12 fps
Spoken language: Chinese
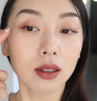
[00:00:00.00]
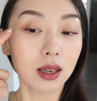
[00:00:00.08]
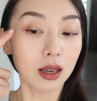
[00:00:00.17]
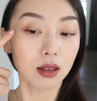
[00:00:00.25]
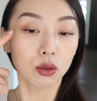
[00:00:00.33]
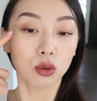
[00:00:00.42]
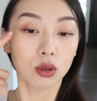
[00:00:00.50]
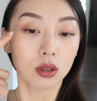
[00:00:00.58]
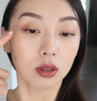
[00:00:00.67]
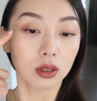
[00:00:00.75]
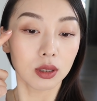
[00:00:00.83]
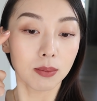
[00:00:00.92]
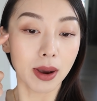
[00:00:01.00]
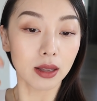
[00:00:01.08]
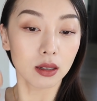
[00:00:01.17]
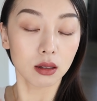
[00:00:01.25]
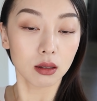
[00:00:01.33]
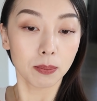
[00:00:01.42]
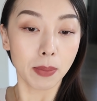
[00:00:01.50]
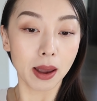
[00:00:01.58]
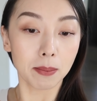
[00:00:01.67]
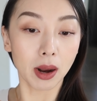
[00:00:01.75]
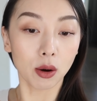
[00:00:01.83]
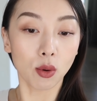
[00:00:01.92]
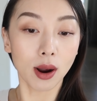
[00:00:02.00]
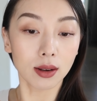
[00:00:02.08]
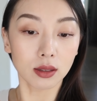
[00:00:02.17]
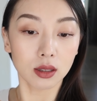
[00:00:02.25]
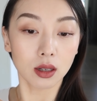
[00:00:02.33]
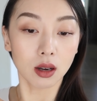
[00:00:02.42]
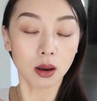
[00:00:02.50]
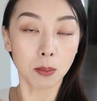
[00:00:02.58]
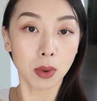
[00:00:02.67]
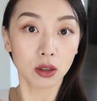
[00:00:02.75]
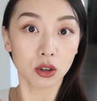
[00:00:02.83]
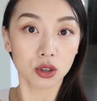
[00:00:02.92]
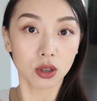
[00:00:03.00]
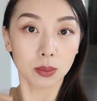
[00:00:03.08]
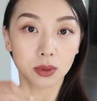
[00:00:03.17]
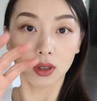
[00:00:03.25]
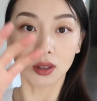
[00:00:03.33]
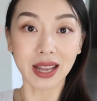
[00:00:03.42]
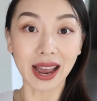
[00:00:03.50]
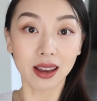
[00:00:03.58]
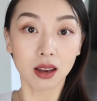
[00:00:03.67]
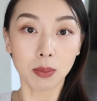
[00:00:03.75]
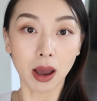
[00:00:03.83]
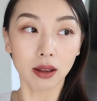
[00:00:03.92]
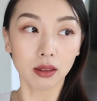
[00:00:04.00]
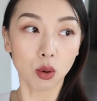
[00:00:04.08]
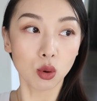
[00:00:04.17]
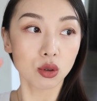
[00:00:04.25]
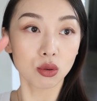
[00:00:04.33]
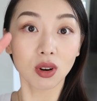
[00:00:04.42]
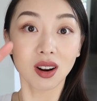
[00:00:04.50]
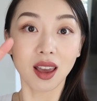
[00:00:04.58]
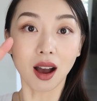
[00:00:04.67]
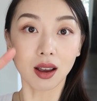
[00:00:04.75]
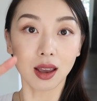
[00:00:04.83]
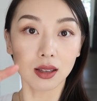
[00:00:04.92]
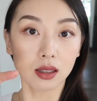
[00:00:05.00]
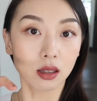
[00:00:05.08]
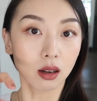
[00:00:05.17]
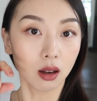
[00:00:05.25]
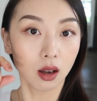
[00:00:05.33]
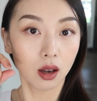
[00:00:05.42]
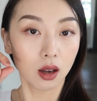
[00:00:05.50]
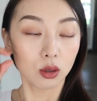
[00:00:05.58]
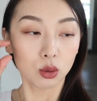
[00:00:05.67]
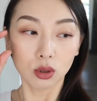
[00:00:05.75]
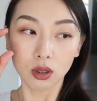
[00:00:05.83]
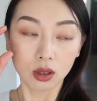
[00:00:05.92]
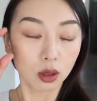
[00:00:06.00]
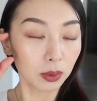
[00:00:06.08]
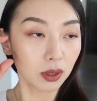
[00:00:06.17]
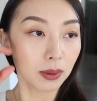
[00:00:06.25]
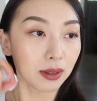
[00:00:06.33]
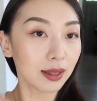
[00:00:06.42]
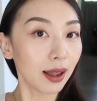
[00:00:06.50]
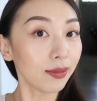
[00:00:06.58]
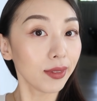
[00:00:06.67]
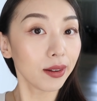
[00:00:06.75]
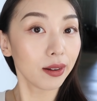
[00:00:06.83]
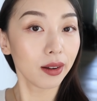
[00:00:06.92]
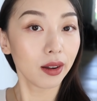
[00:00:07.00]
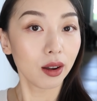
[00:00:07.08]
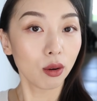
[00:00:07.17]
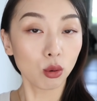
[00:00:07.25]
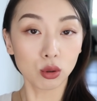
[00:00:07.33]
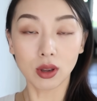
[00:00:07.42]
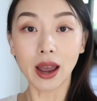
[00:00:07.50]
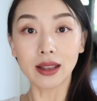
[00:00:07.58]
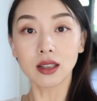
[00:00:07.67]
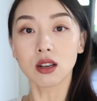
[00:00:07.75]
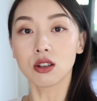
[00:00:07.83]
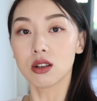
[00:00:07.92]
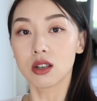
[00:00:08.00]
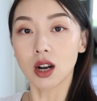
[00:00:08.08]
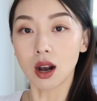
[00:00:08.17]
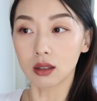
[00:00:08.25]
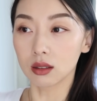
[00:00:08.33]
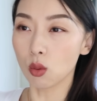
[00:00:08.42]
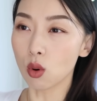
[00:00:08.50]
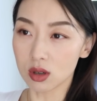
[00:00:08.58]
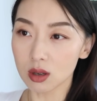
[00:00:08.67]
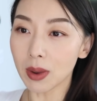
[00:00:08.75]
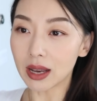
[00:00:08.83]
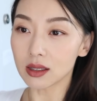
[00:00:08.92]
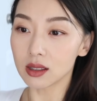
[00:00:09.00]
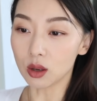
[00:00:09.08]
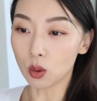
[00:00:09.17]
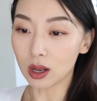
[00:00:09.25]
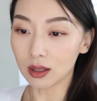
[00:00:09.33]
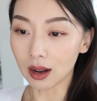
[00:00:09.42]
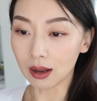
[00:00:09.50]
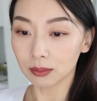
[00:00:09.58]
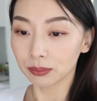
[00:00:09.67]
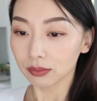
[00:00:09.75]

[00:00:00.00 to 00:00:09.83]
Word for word: 眼影就是新买的 Pat McGrath 的 Mothership 那个大眼影盘，但我只用了两个颜色，就是特别特别淡的，我觉得还挺日常的，我是蛮喜欢的啦。